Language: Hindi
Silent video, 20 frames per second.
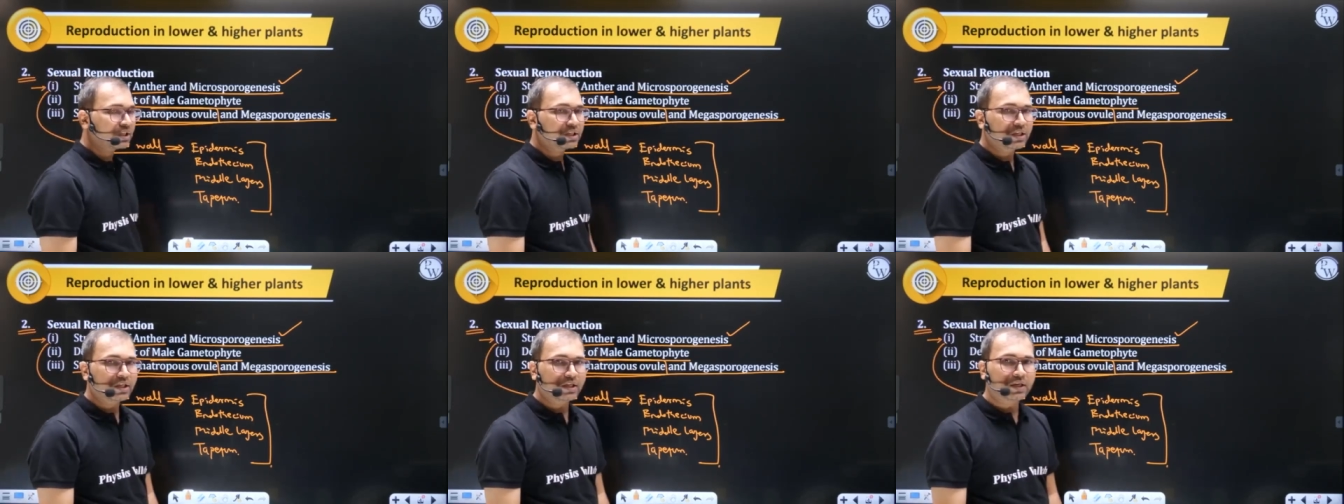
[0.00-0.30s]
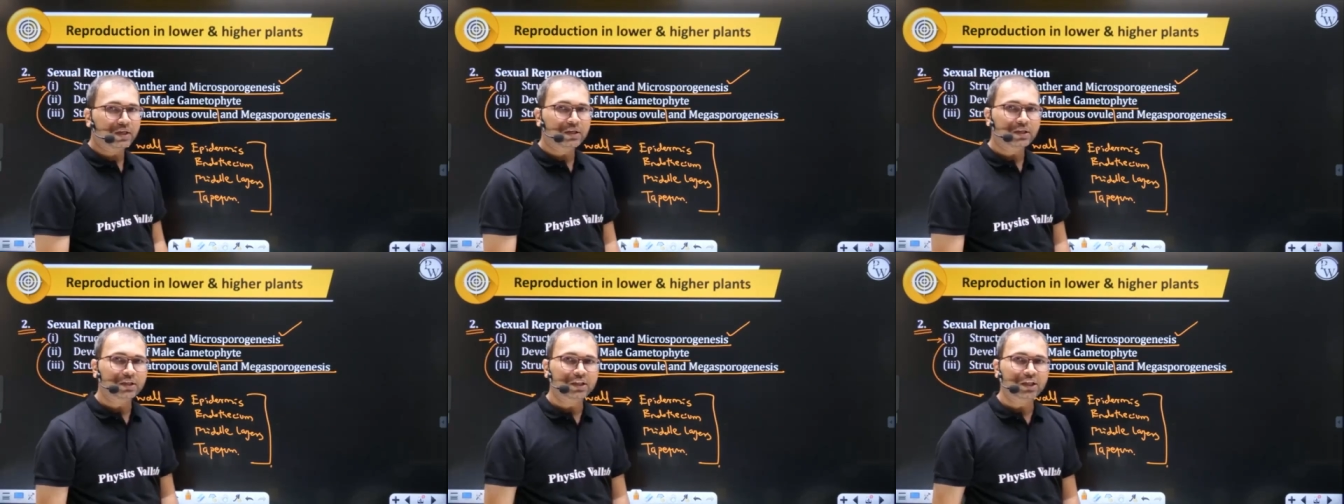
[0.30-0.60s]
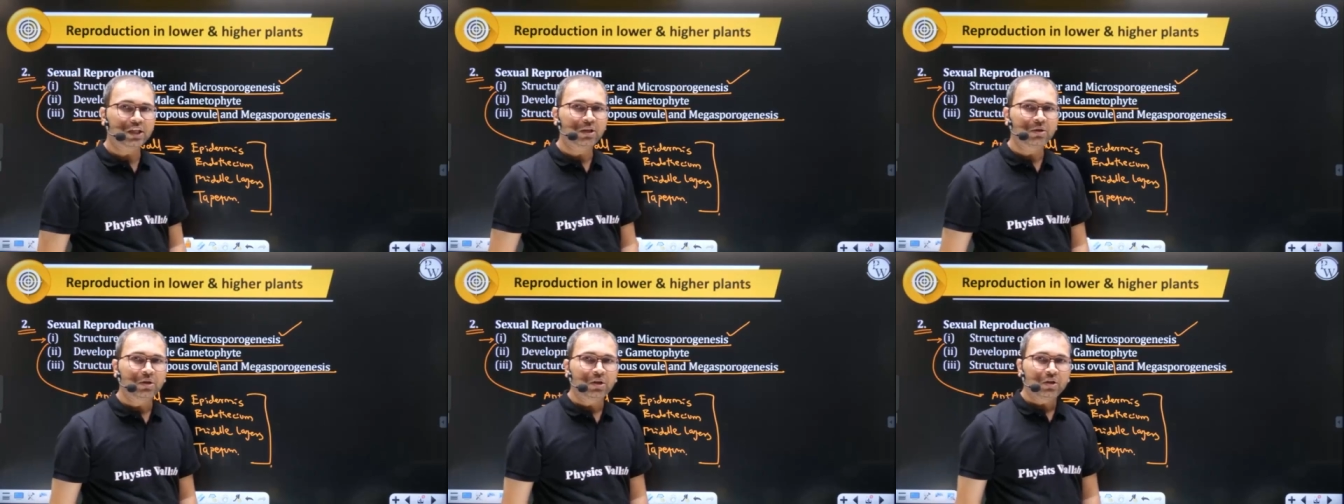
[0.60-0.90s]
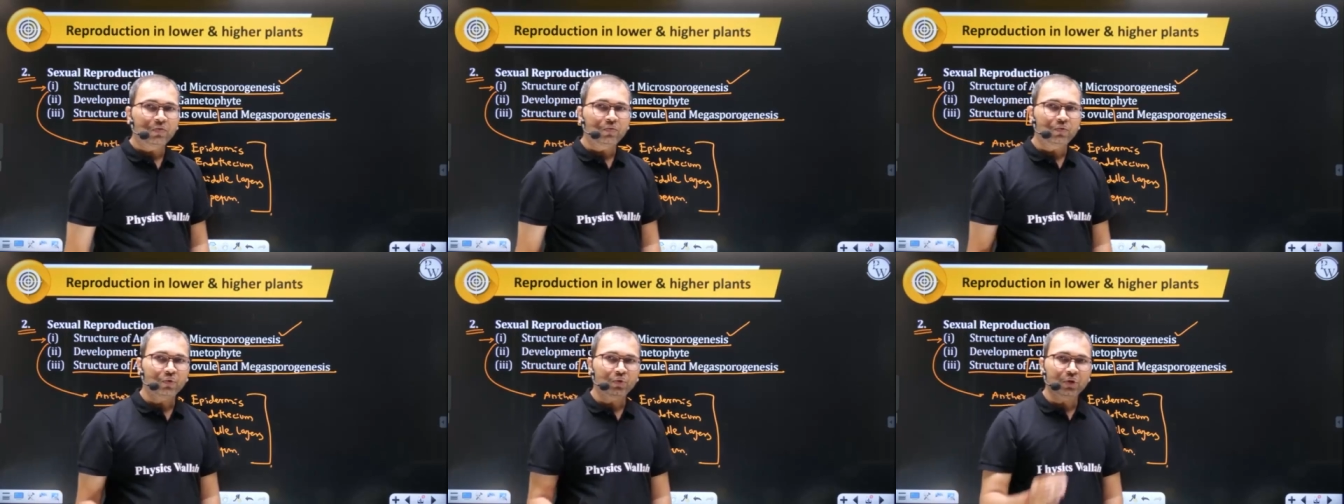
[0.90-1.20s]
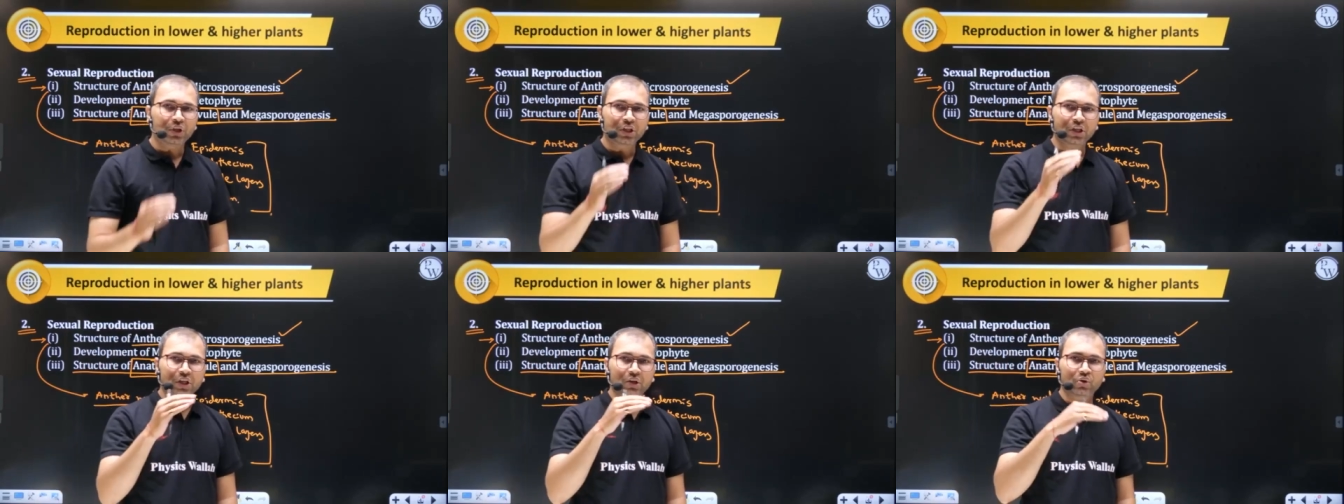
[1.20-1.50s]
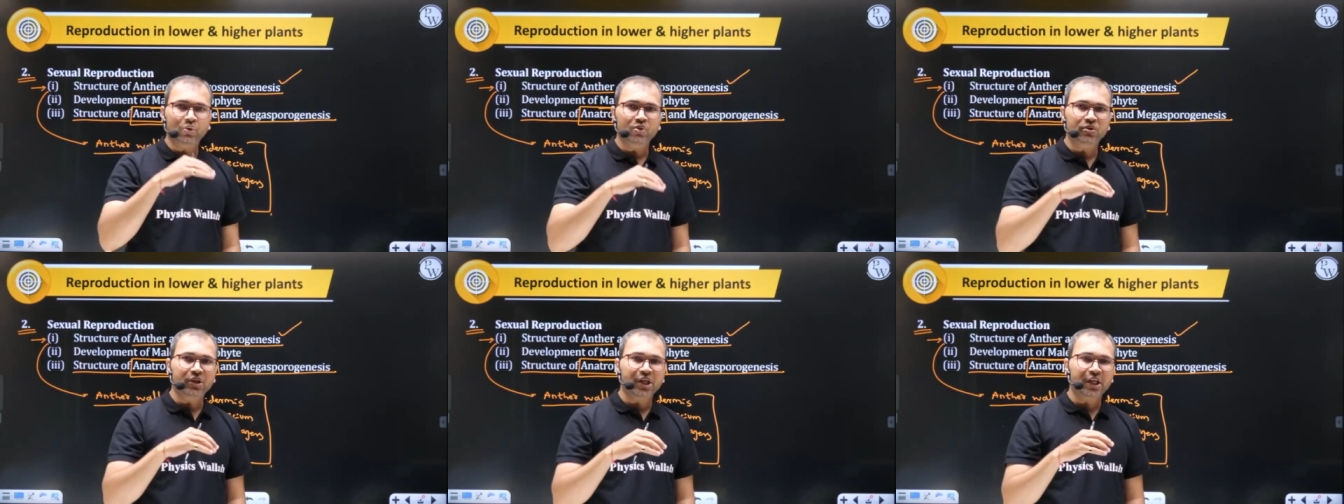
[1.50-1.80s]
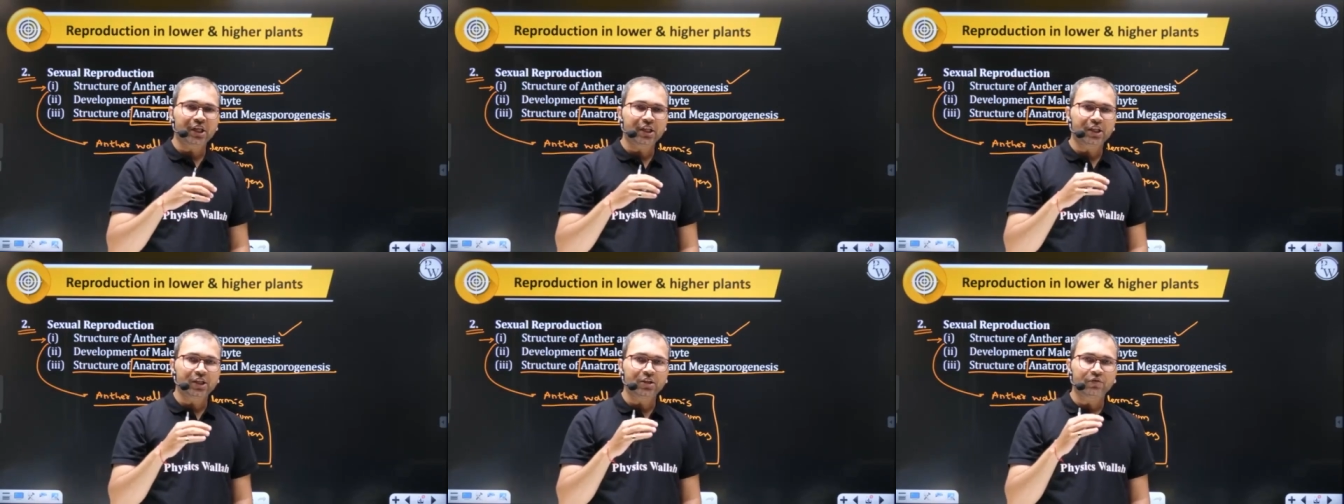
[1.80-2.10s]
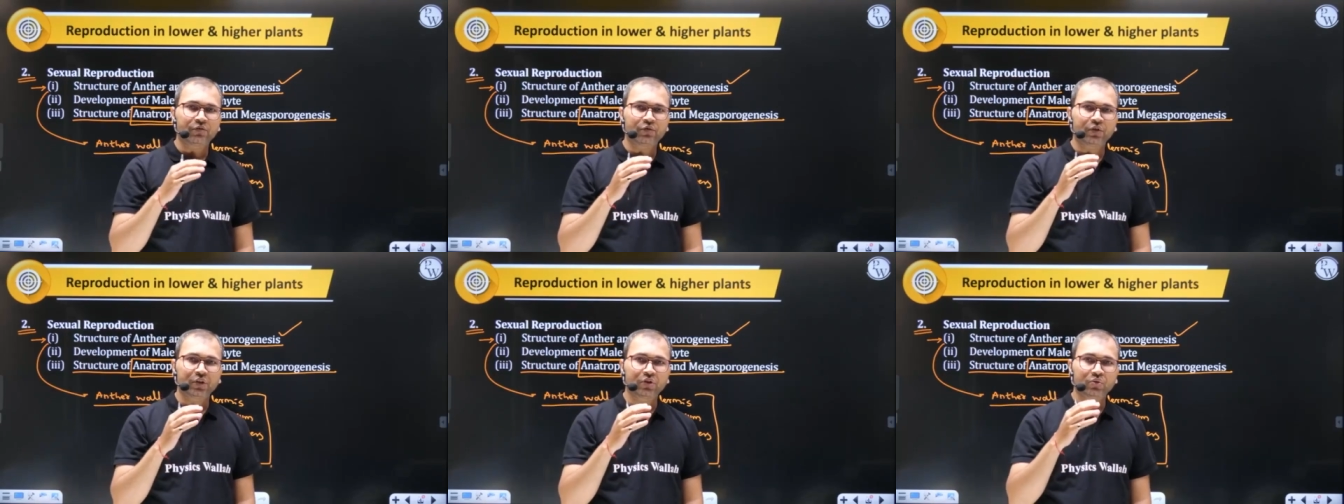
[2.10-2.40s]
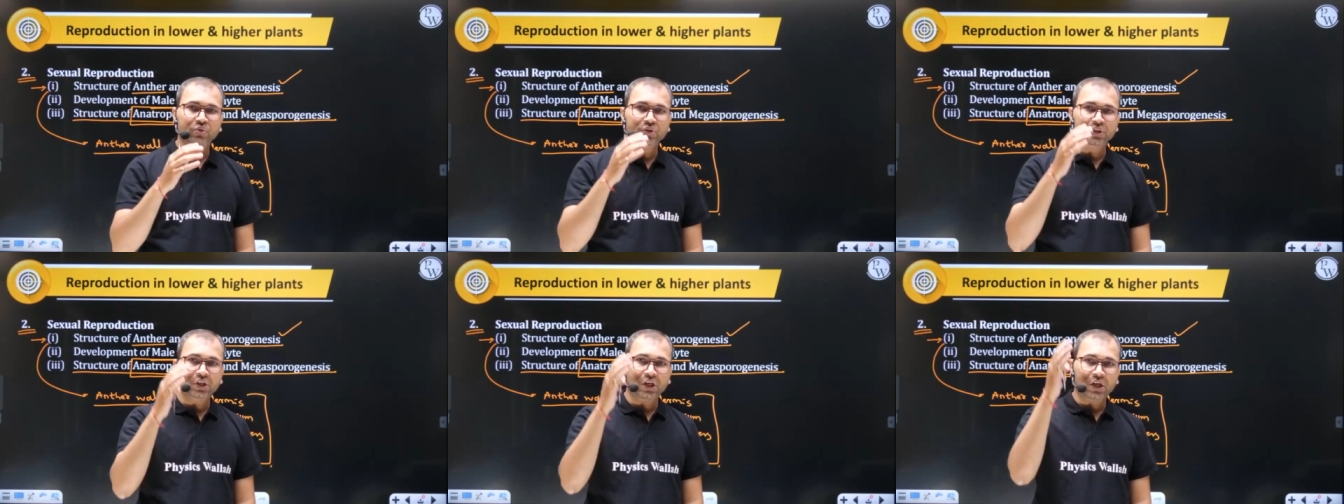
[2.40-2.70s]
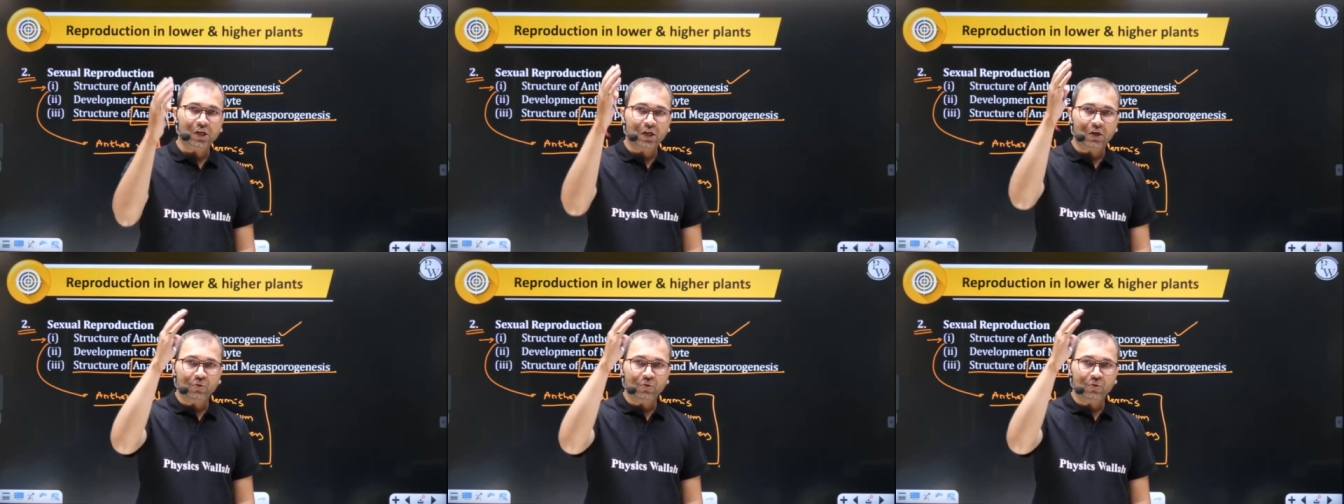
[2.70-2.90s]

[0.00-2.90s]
लेना ठीक है फ्यूनिकल होता है फिर उसका